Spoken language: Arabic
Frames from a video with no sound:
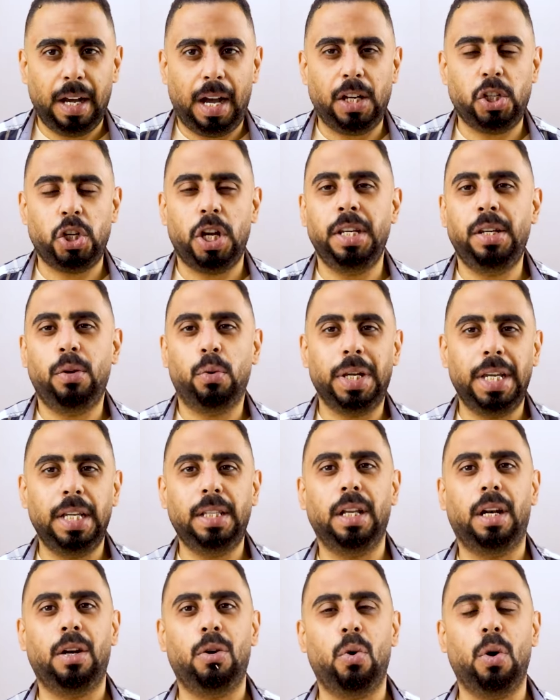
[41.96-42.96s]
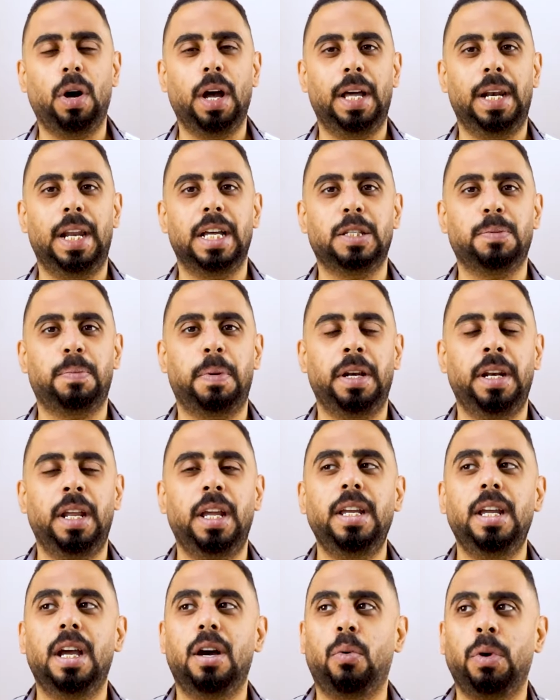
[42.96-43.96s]
عشان يجيد اللغة
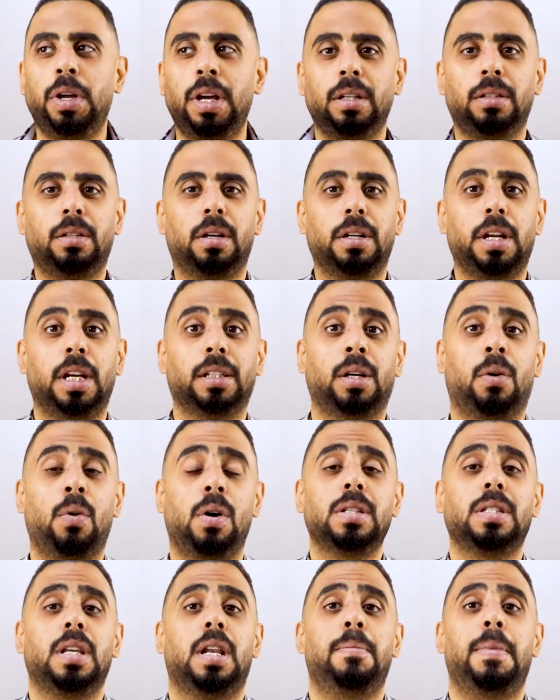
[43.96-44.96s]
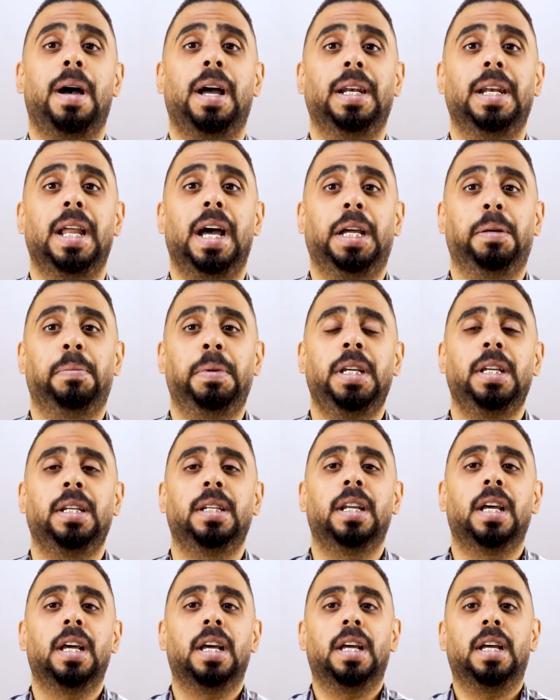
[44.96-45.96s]
الأسبانية ويقدر يتواصل مع
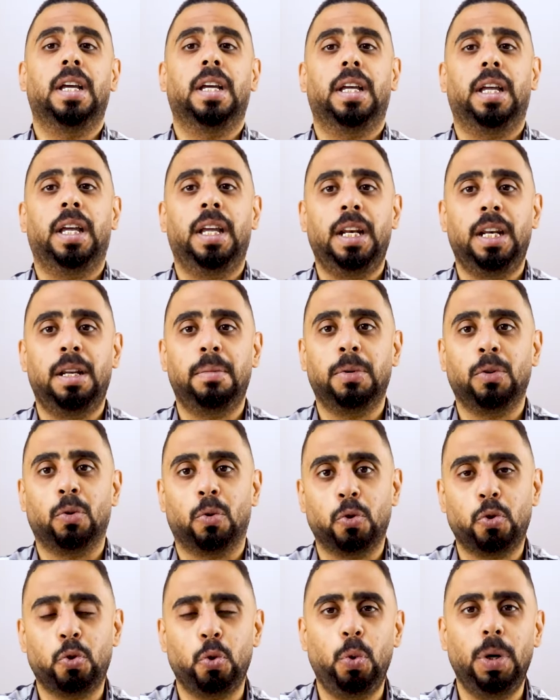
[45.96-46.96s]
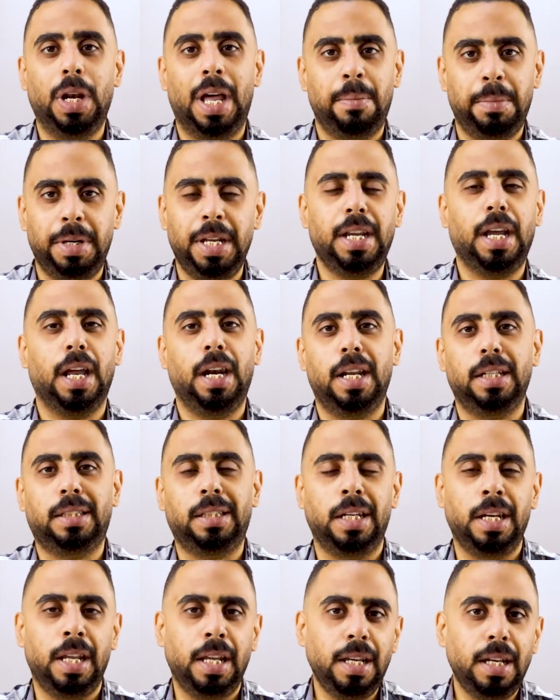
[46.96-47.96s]
اللاعبين اللي من أصول أمريكا
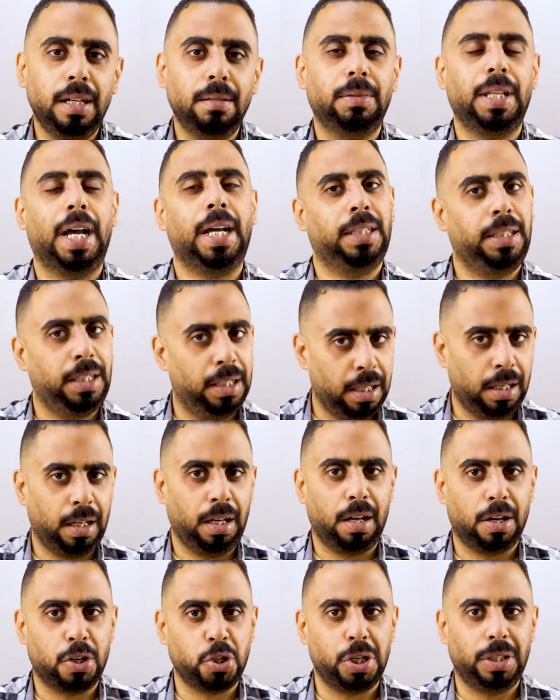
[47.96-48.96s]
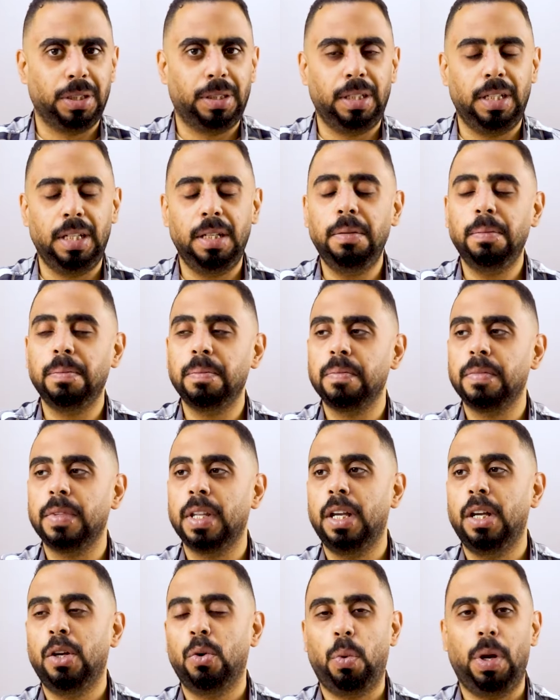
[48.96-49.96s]
اللاتينية تحديدا الأرجنتين
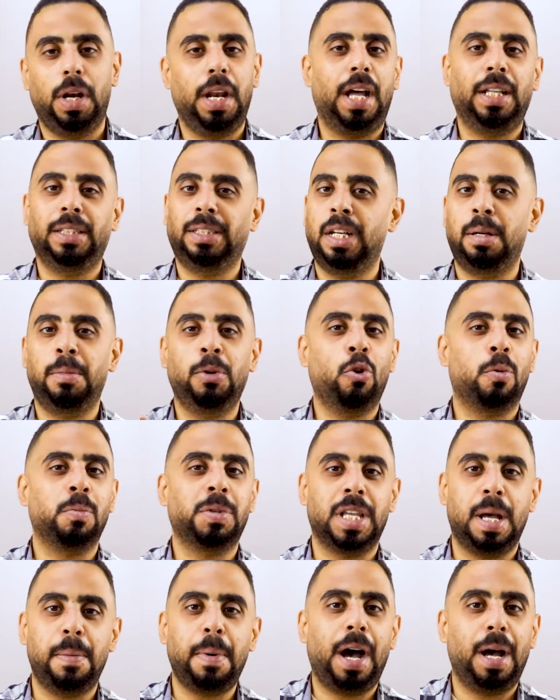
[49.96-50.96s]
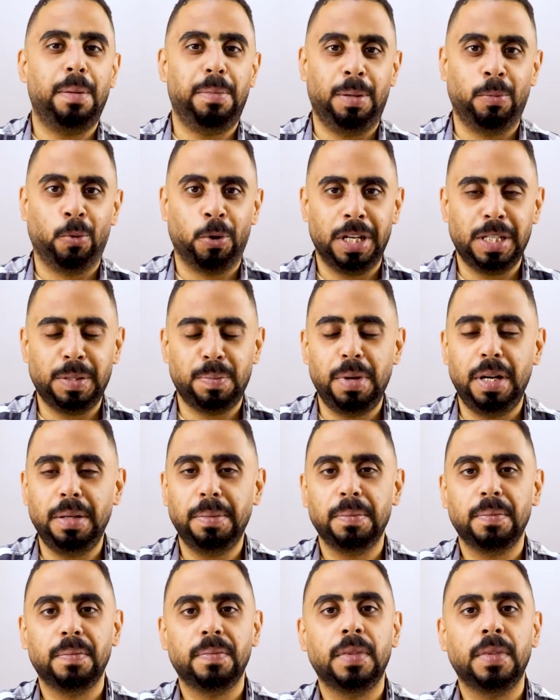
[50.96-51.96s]
واللي عندنا منهم سبعة بالمناسبة